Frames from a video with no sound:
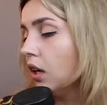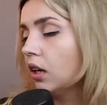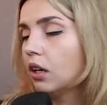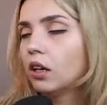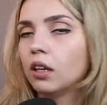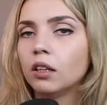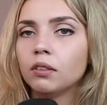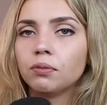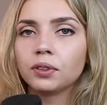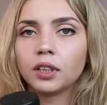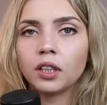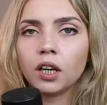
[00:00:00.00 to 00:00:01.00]
а,
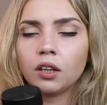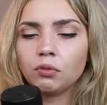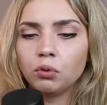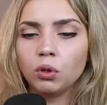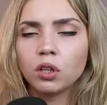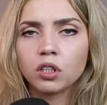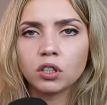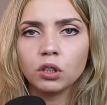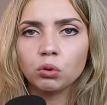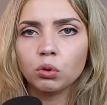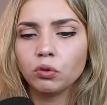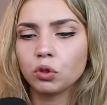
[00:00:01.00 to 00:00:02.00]
фотографию или
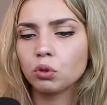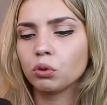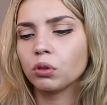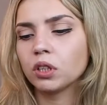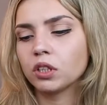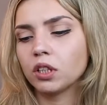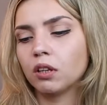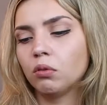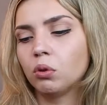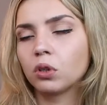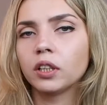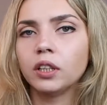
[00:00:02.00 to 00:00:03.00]
ссылку внизу
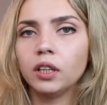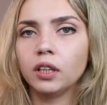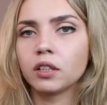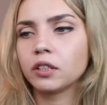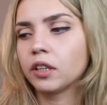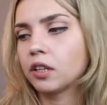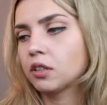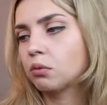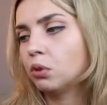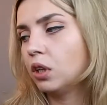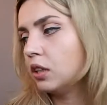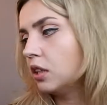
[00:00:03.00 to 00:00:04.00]
оставлю, какие я
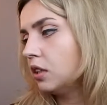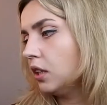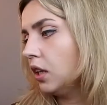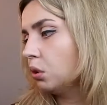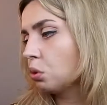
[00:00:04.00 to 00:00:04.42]
заказываю для детей.